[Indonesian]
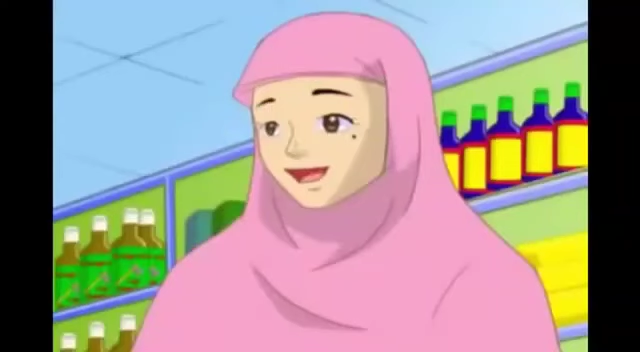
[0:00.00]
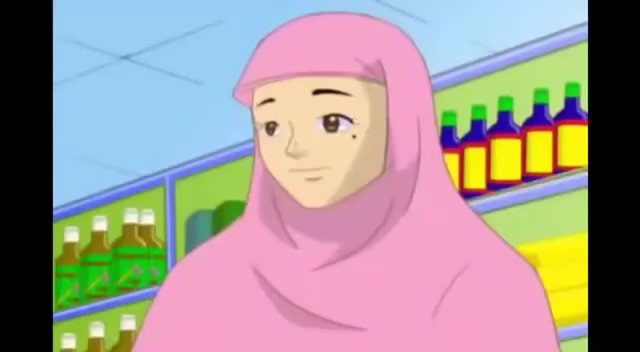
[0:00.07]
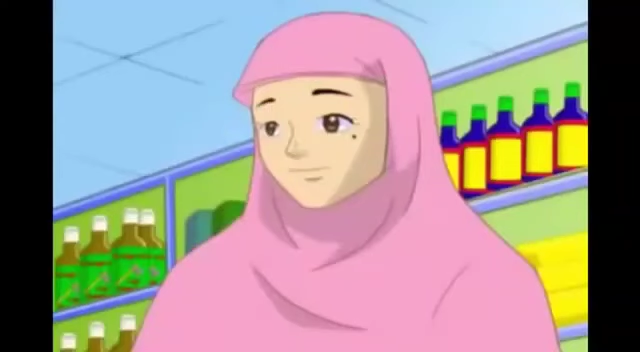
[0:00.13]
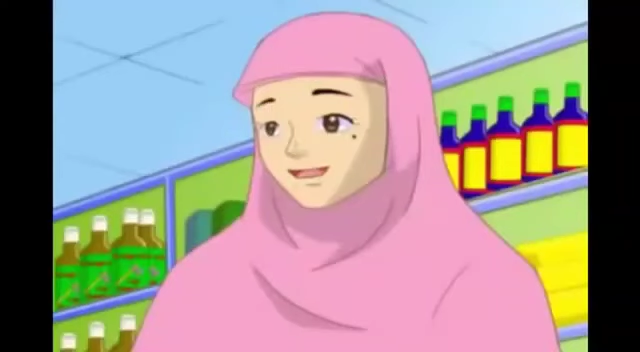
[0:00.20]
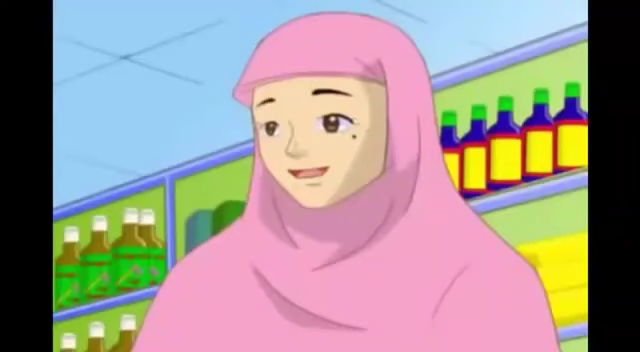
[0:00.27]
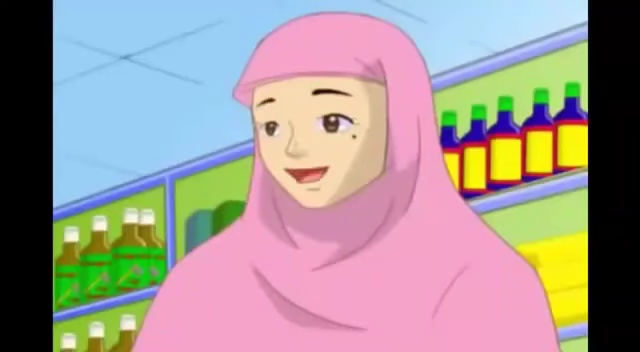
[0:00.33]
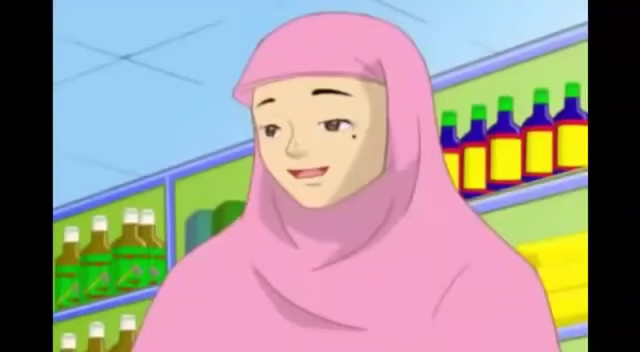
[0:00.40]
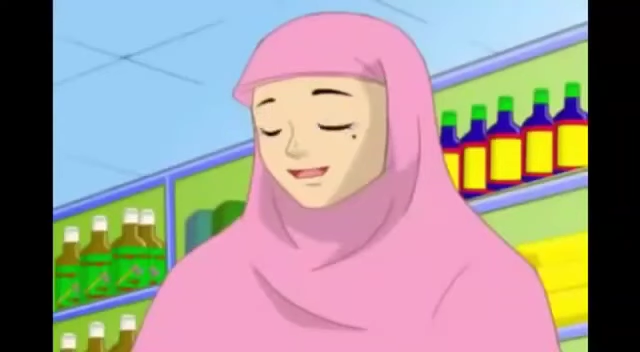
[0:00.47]

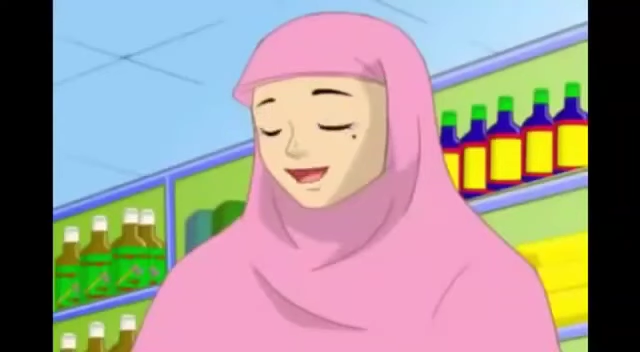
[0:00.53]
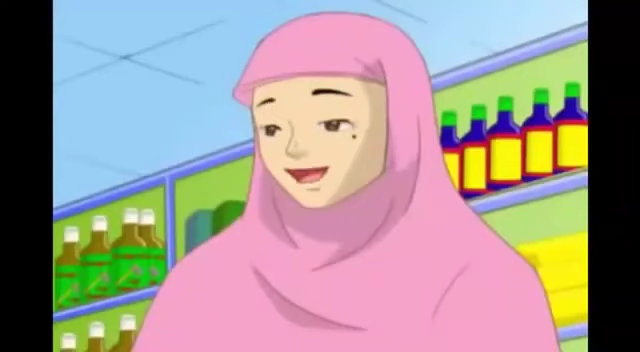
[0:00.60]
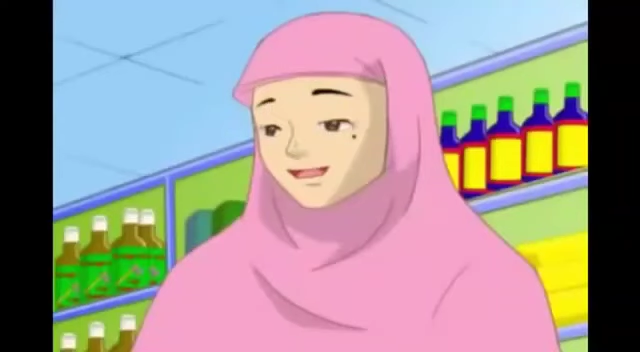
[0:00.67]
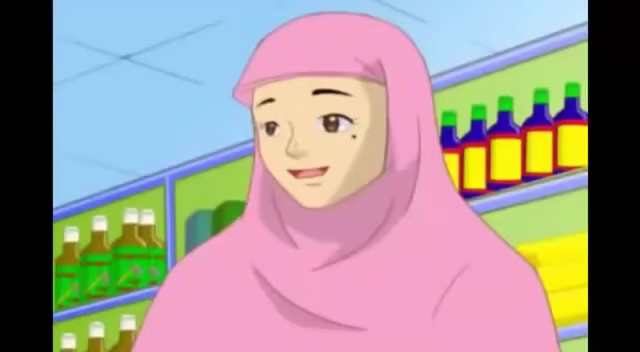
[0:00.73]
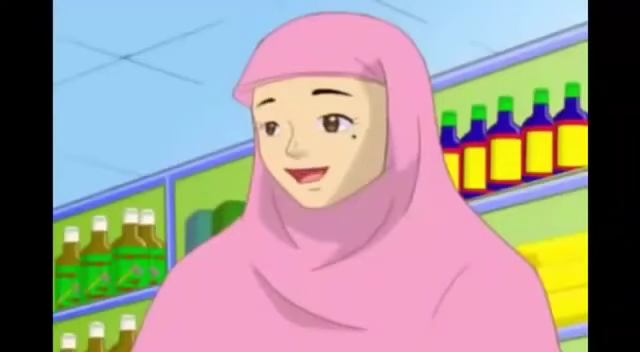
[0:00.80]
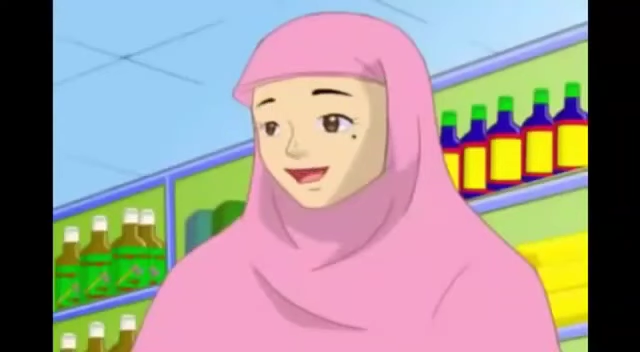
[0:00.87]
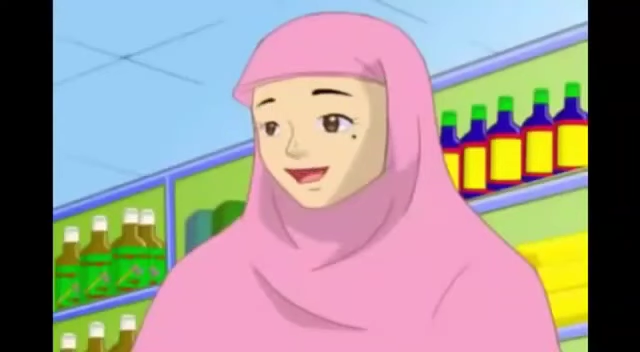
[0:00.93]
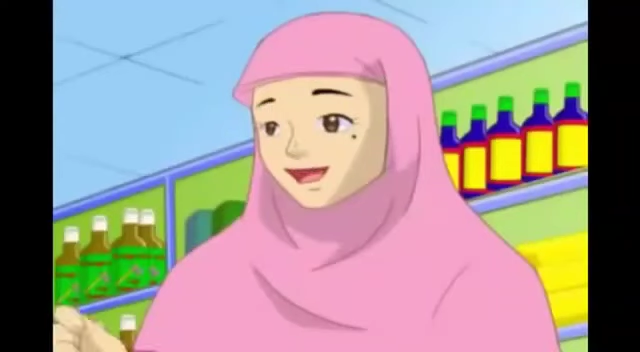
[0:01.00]
Makanan
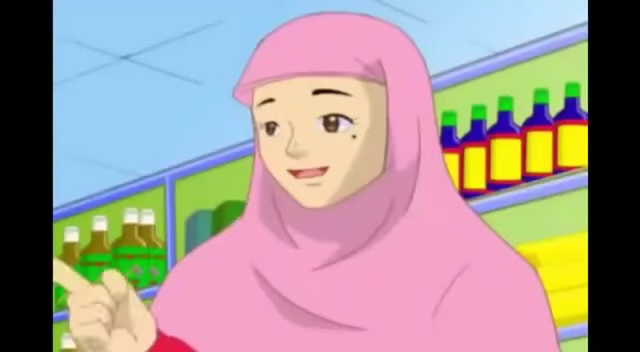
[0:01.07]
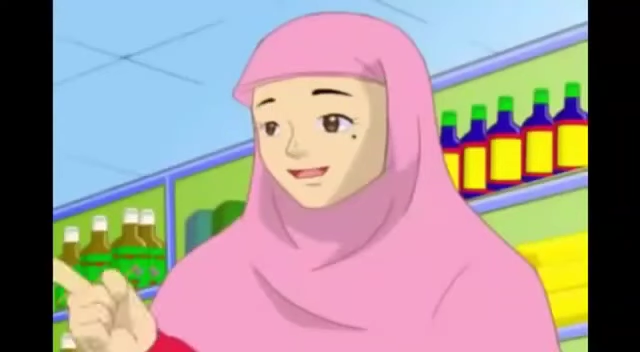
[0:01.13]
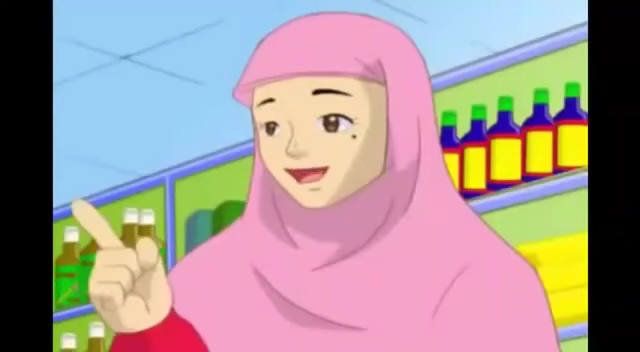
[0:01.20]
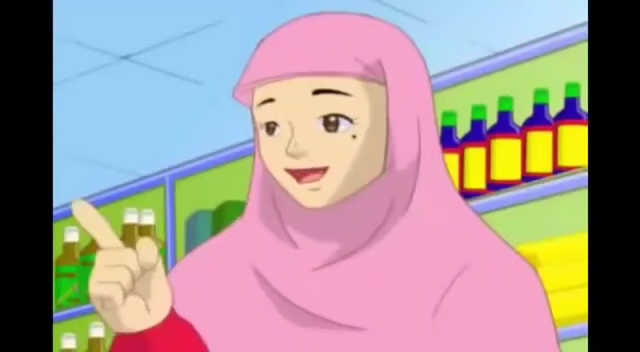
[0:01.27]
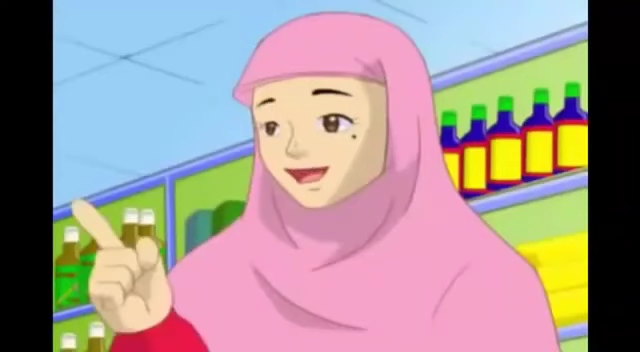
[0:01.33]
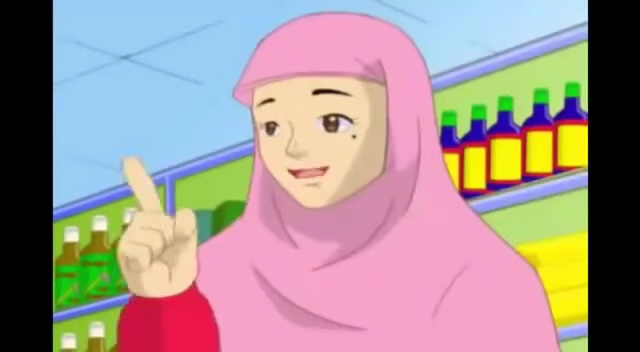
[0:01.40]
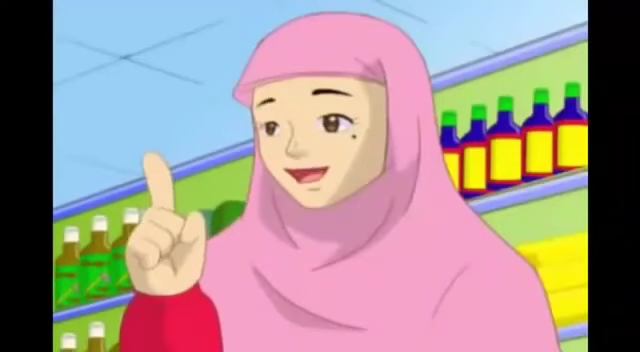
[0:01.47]
yang halal